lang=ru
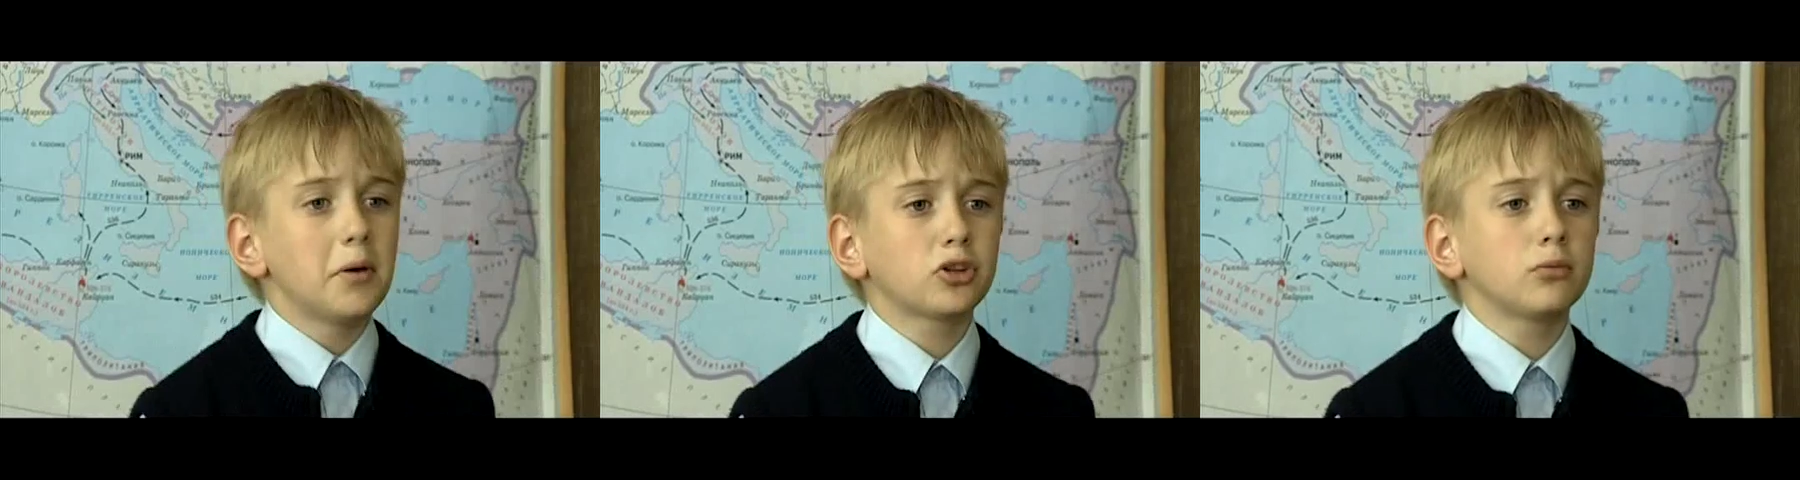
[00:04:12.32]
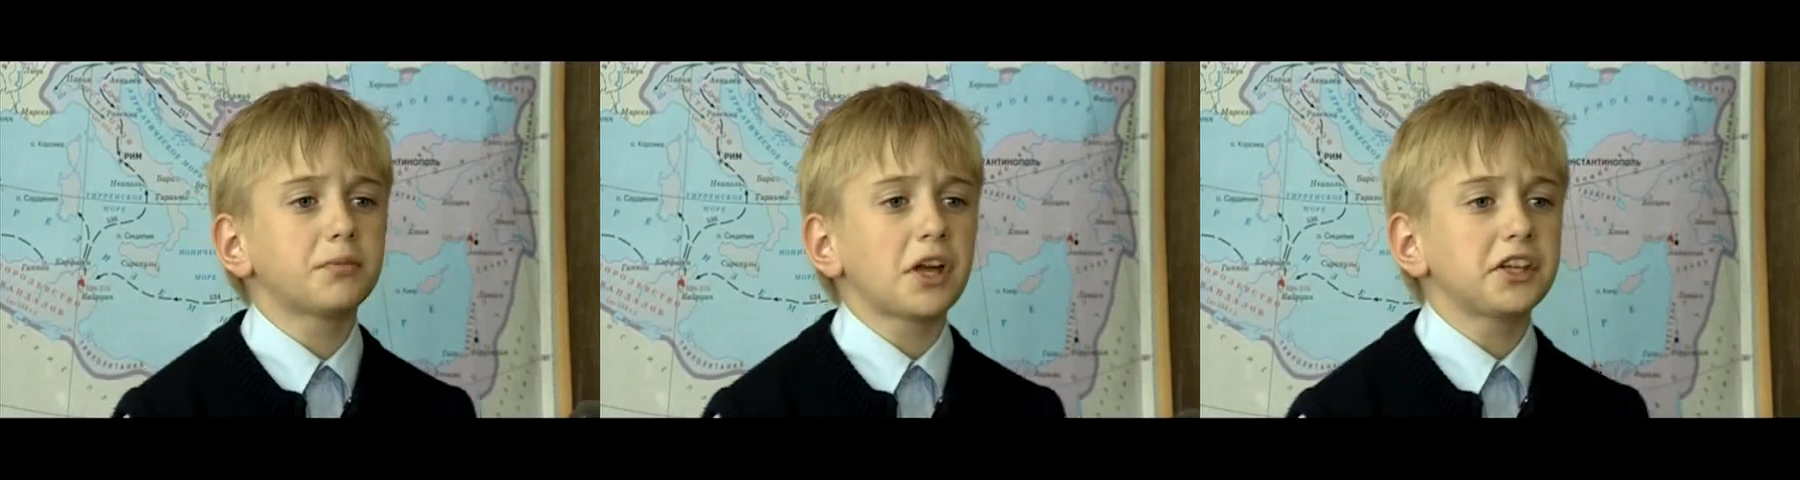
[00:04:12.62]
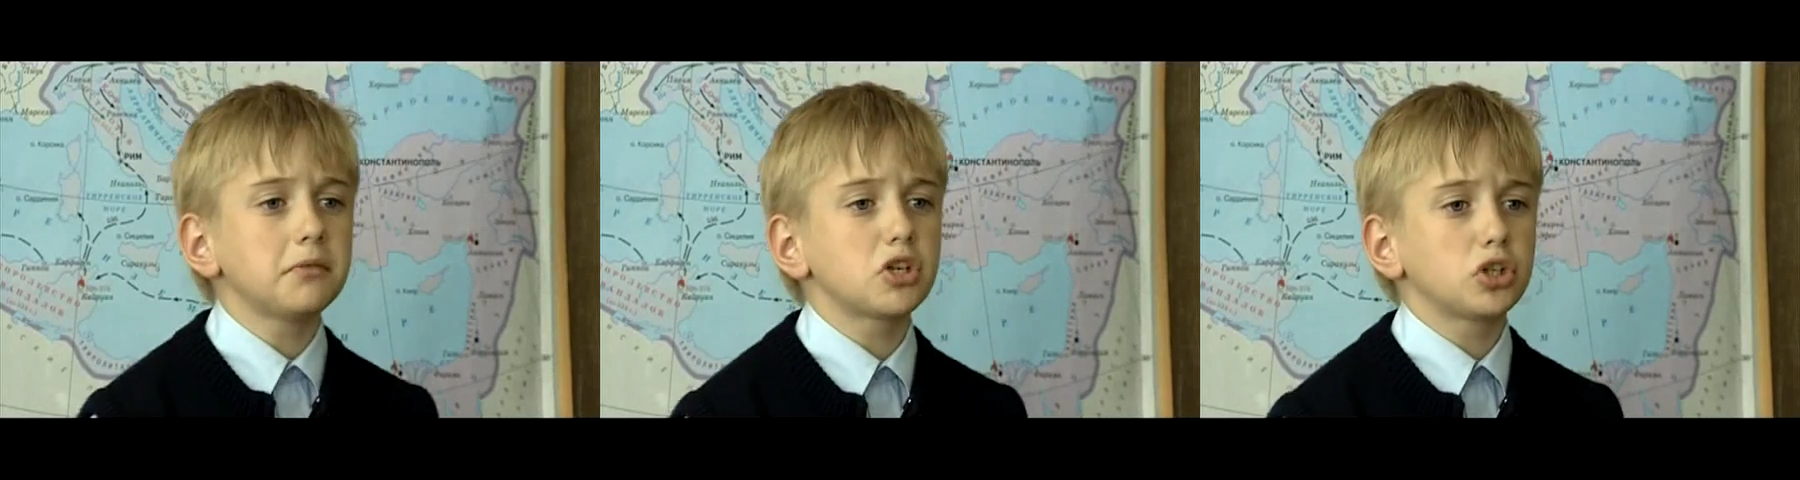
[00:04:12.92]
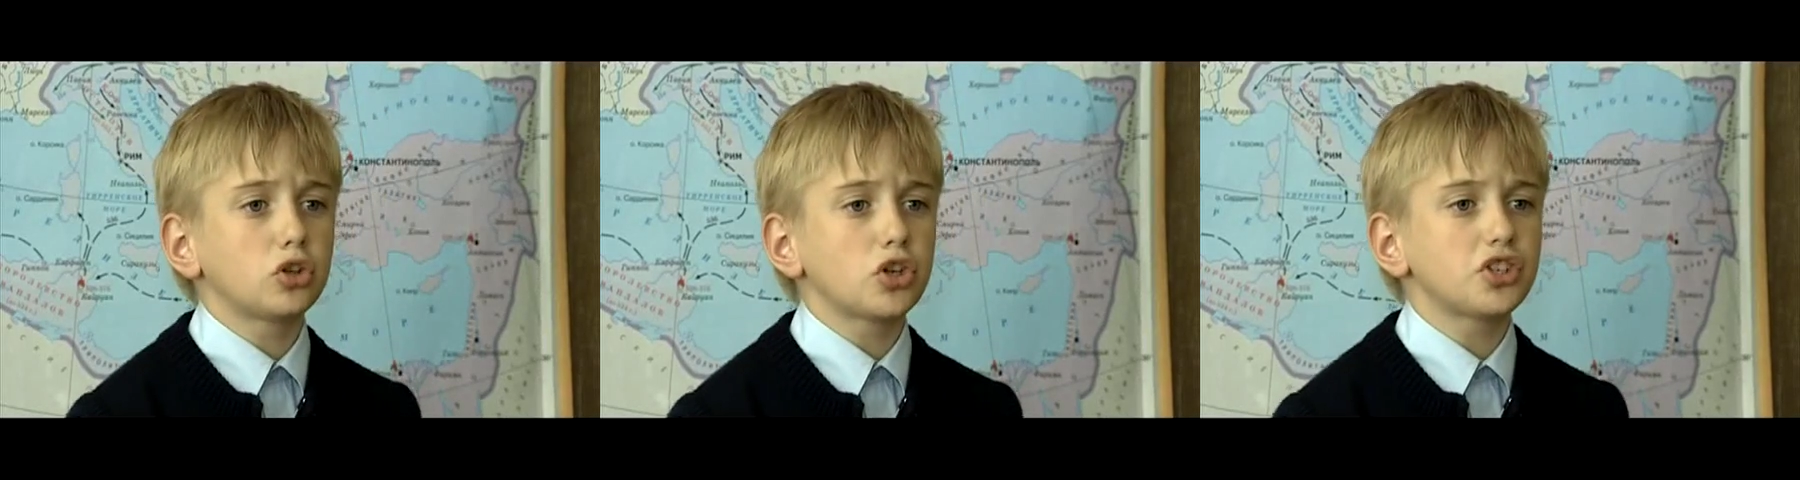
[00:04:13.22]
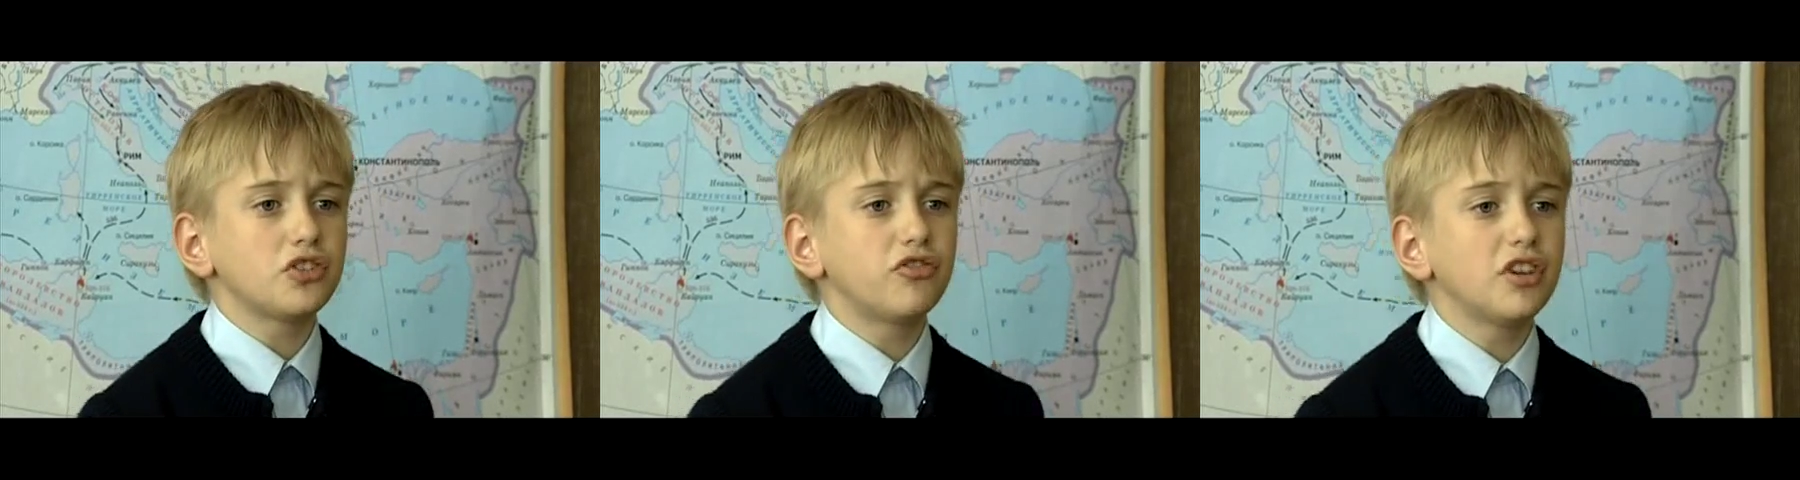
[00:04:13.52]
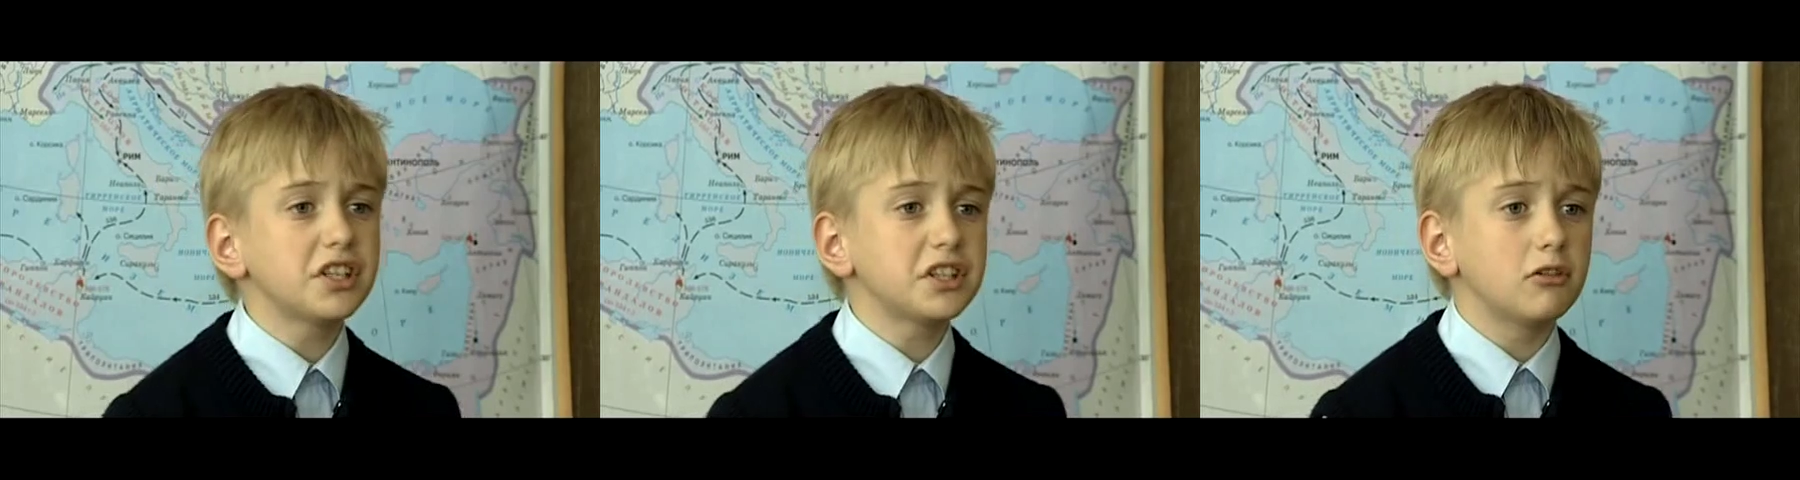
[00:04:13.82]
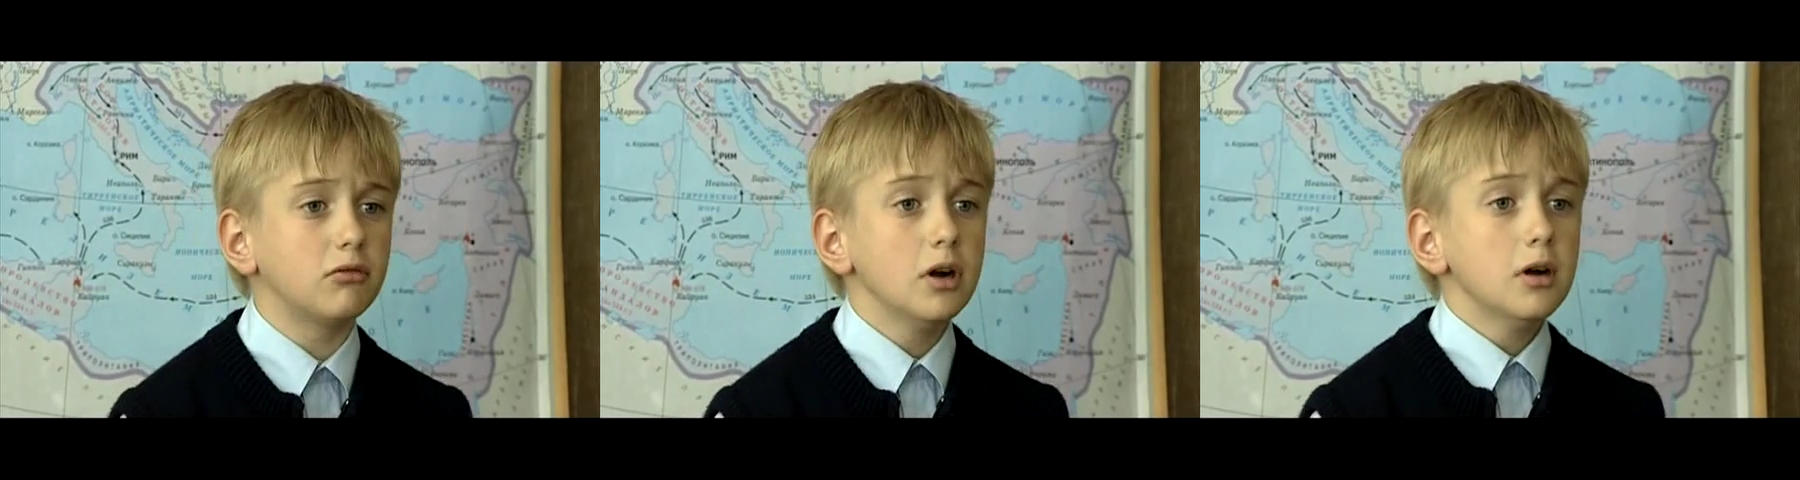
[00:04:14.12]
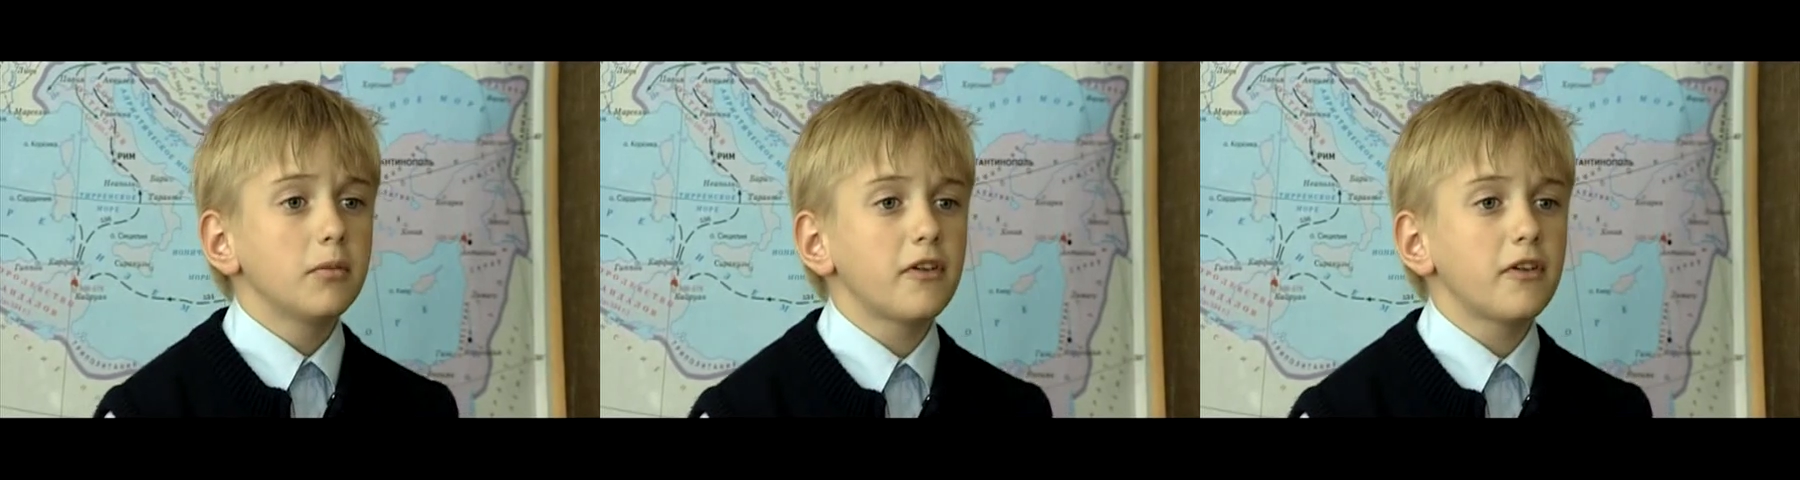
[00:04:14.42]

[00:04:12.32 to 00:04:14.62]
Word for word: А потом таким же точным выстрелом